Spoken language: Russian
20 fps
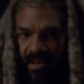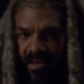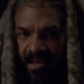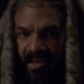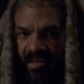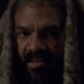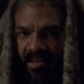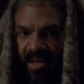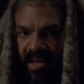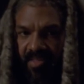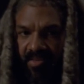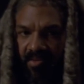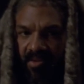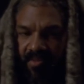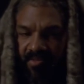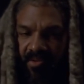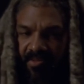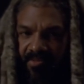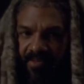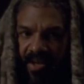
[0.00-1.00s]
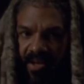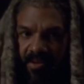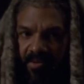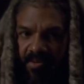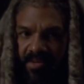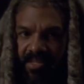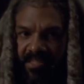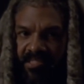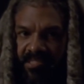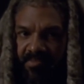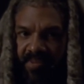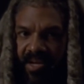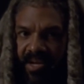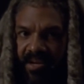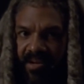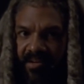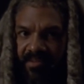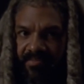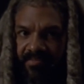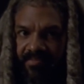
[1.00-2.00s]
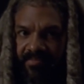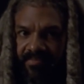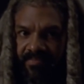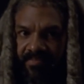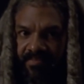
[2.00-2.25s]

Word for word: каждого бойца, который может сражаться.